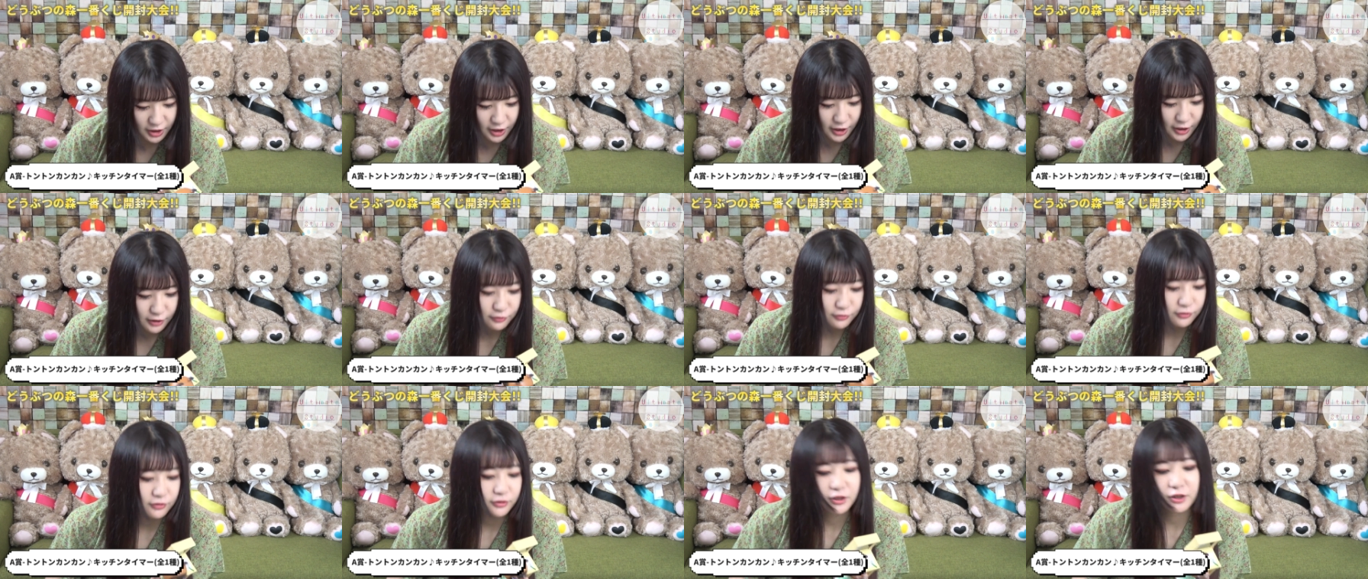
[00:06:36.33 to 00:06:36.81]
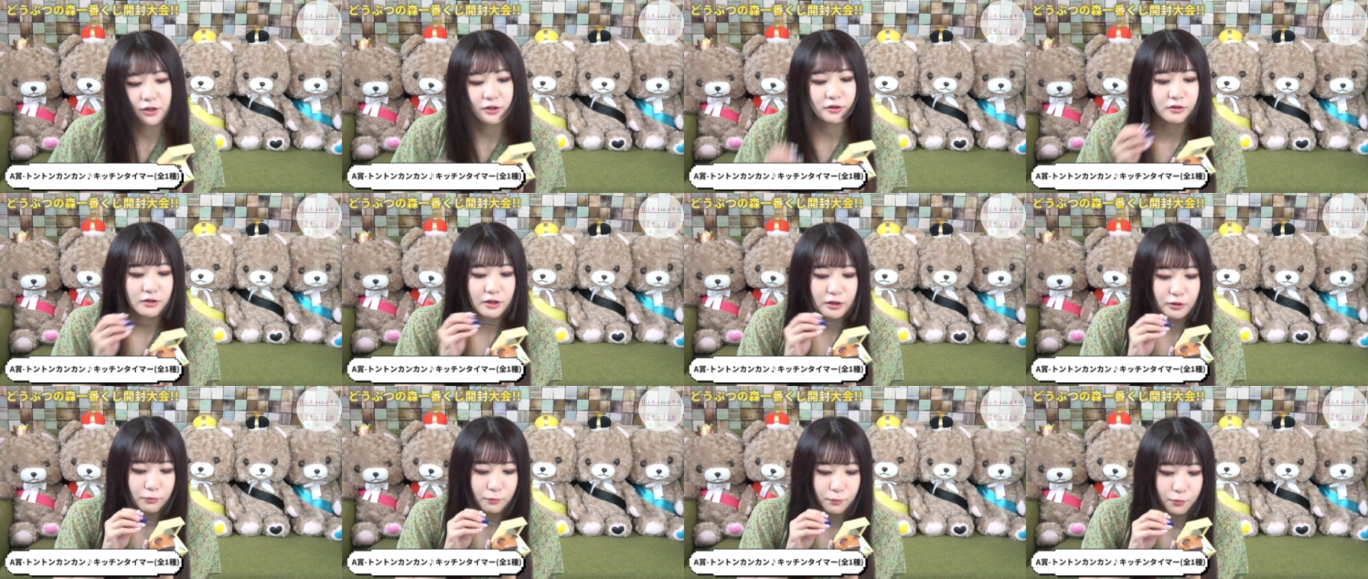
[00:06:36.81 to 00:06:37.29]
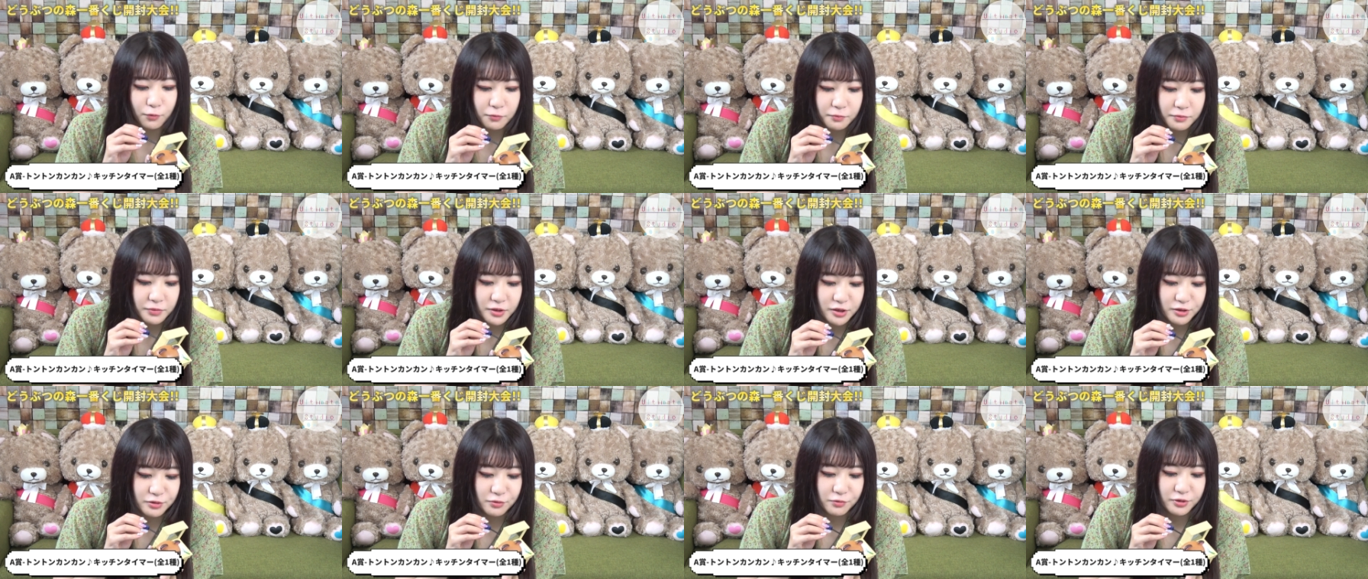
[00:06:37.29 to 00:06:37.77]
えるっていうあの
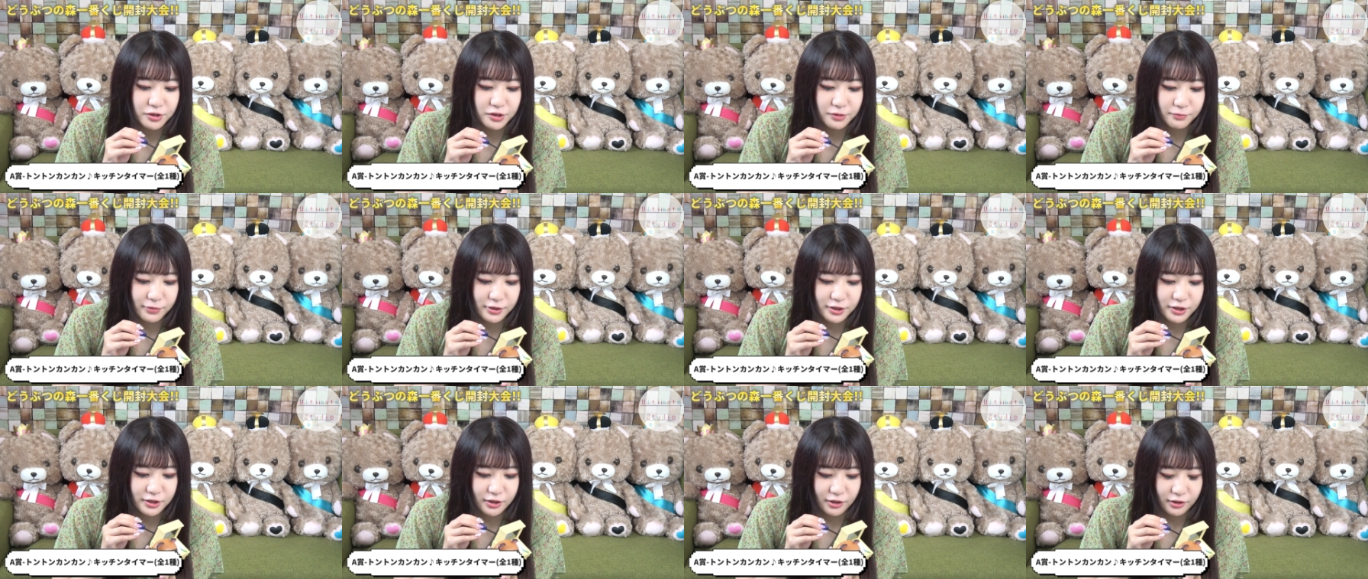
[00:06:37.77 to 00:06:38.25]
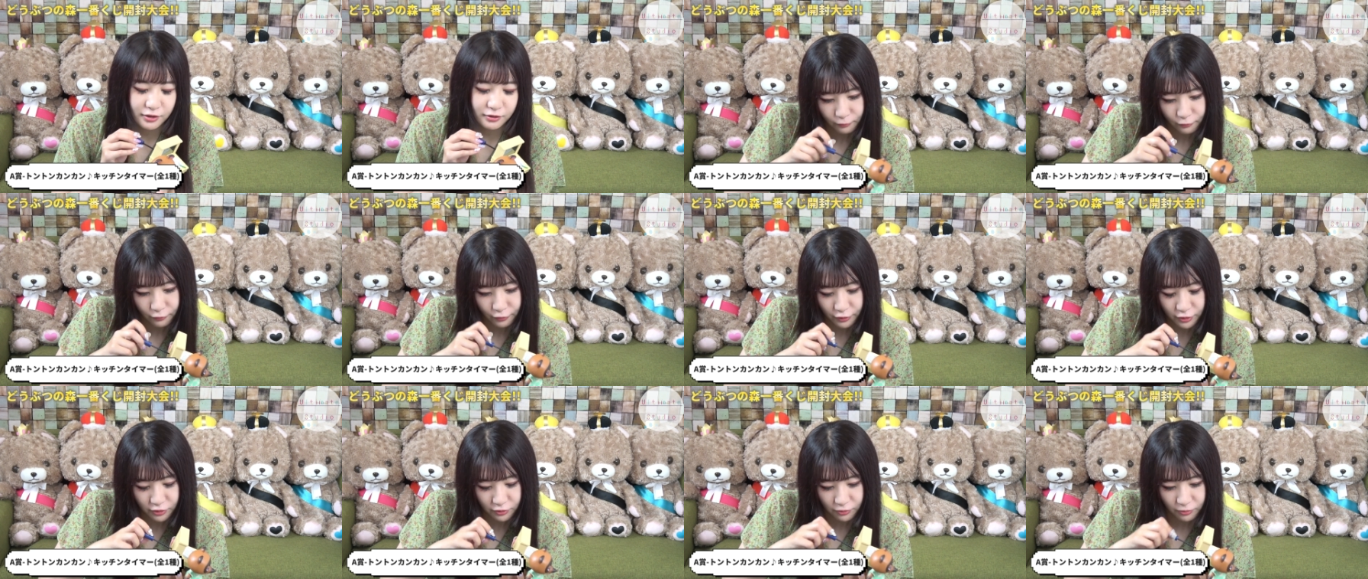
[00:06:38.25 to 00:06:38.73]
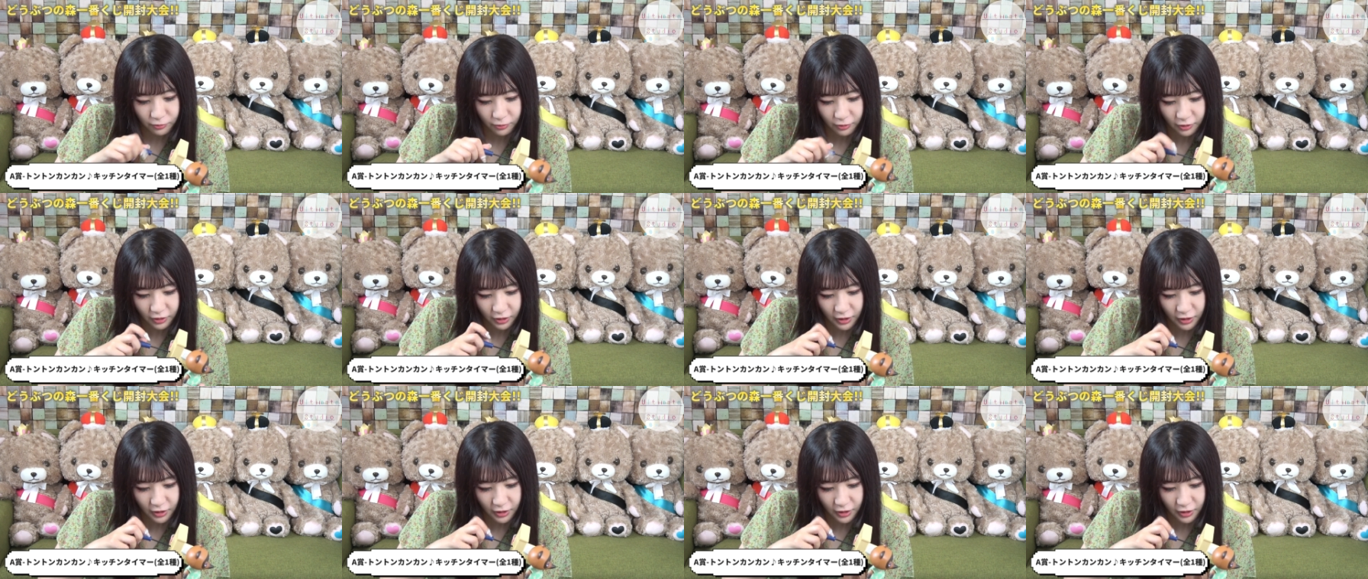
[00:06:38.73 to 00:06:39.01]
ボンミスをしましてもう一度